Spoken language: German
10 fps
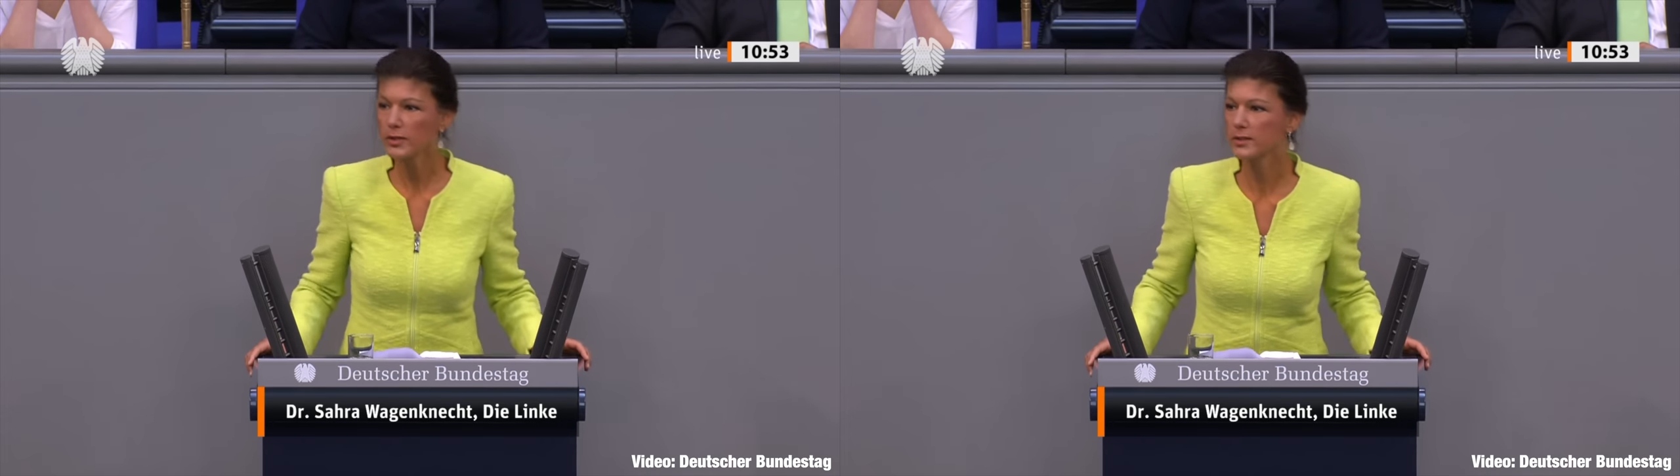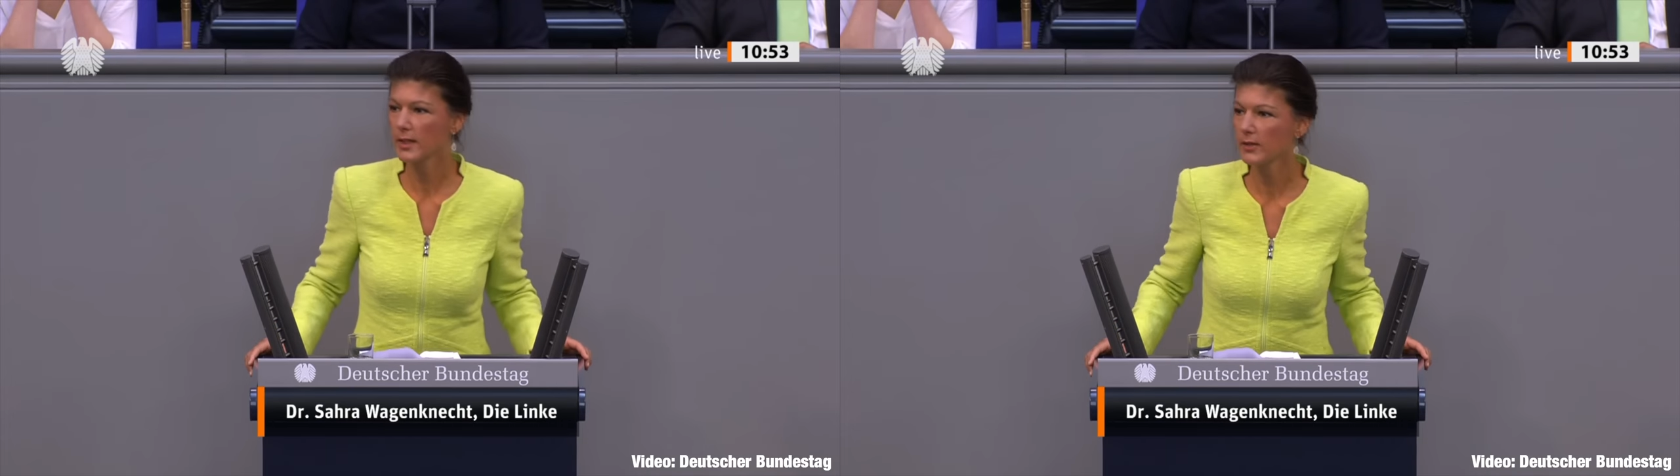
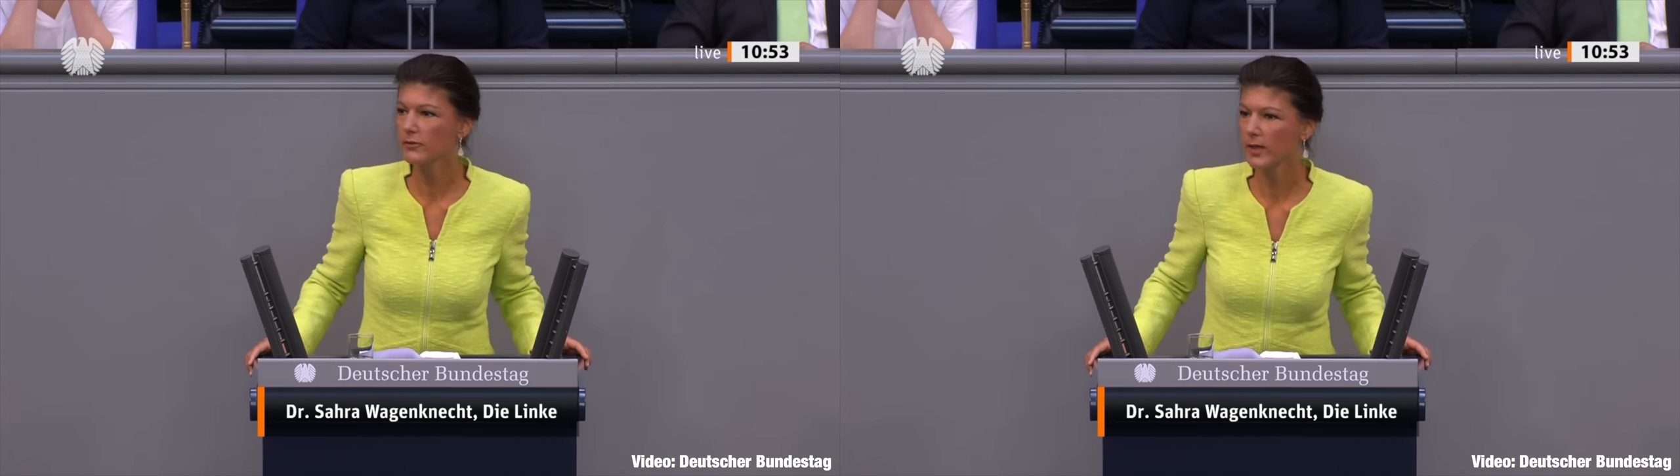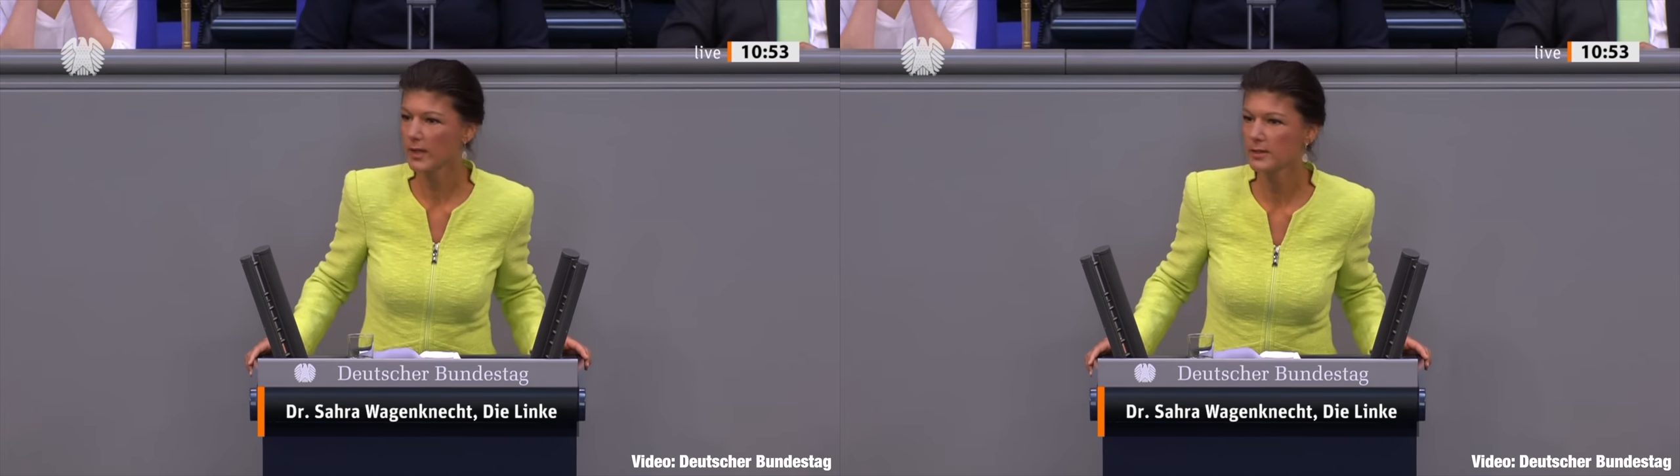nicht
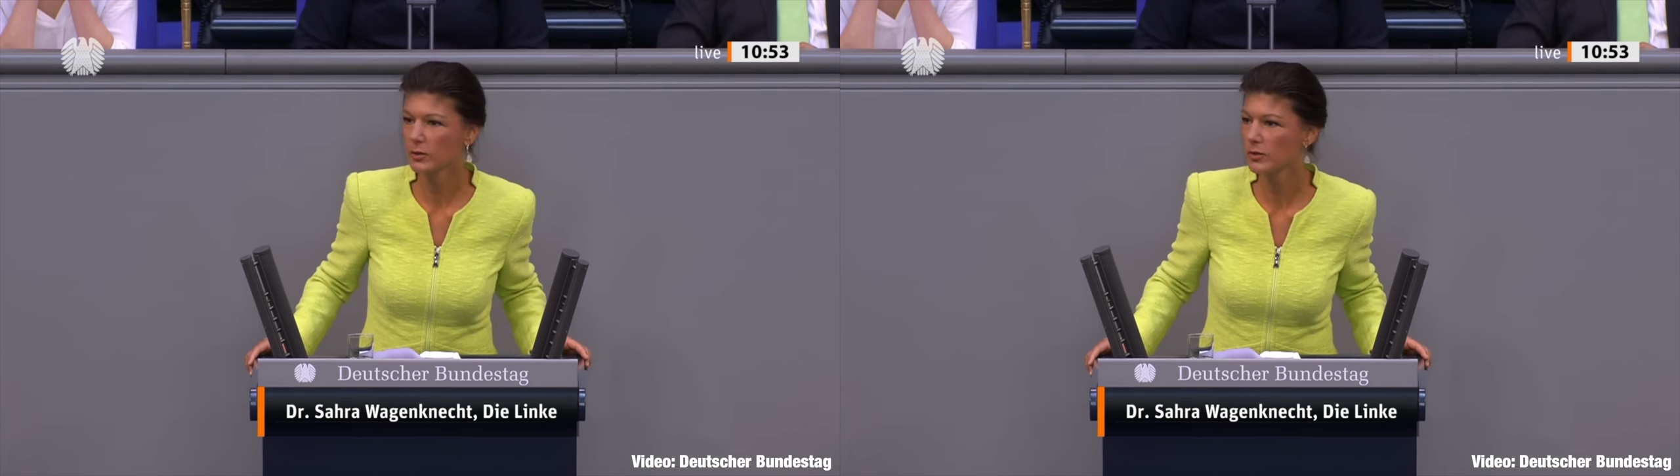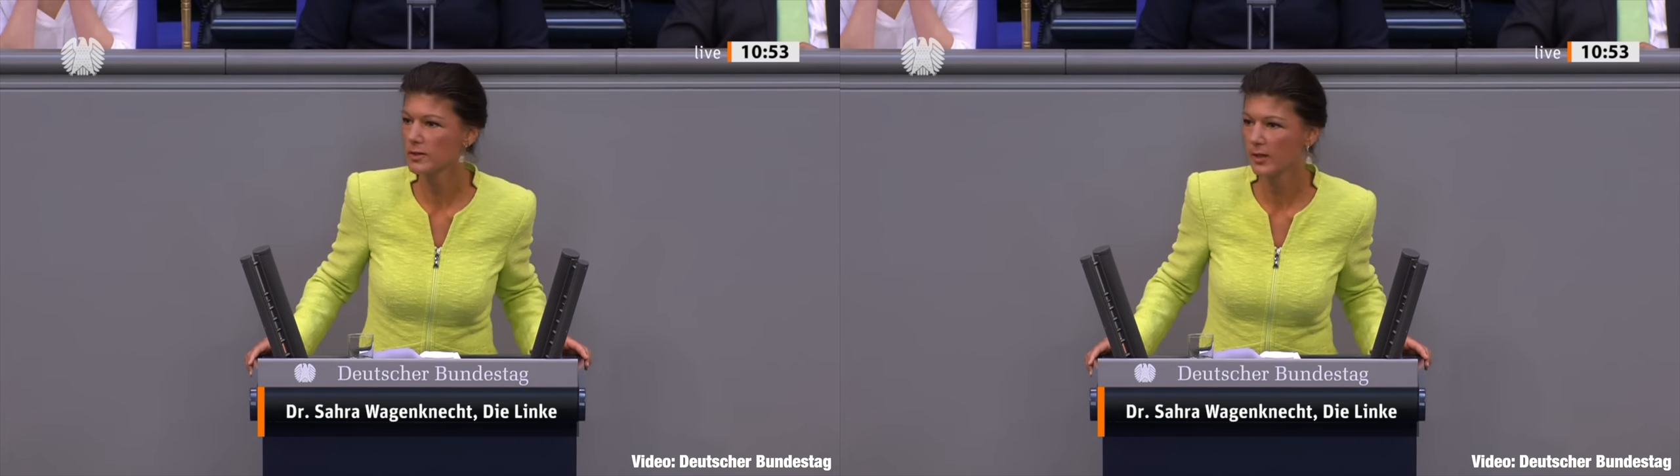und in den
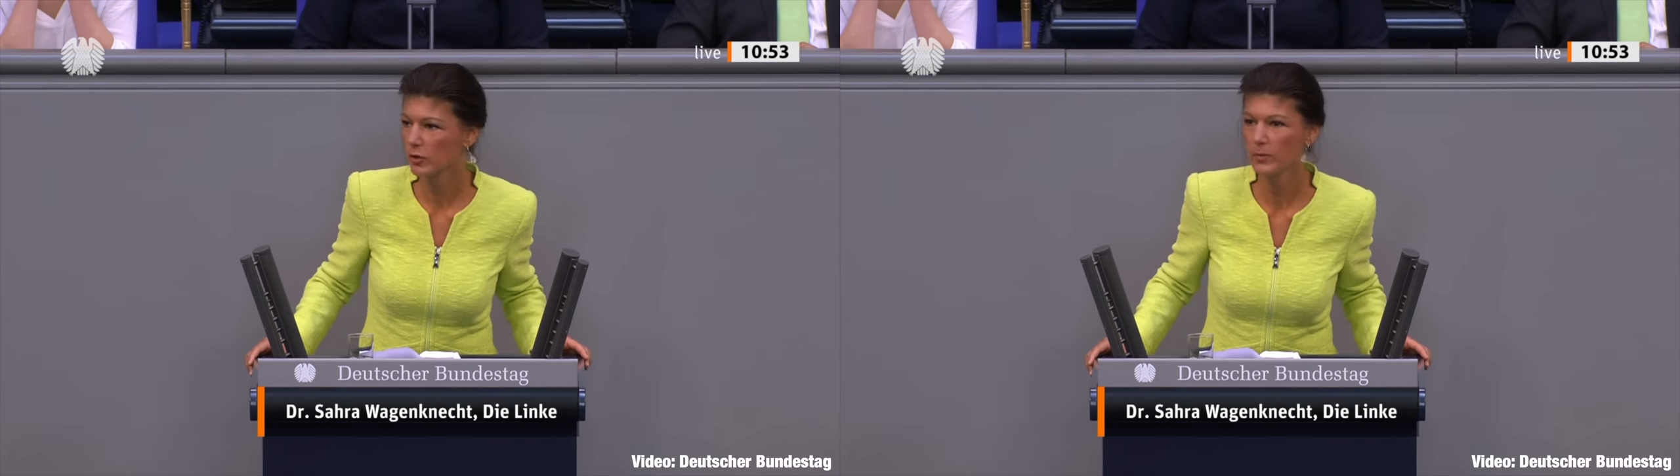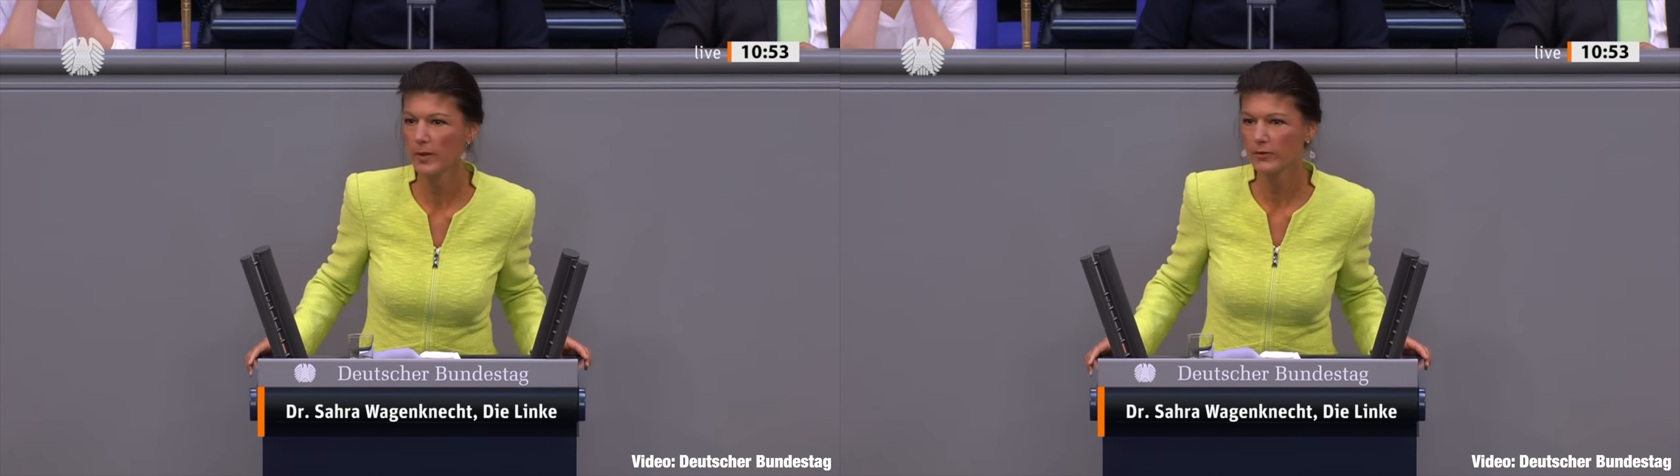Bundestag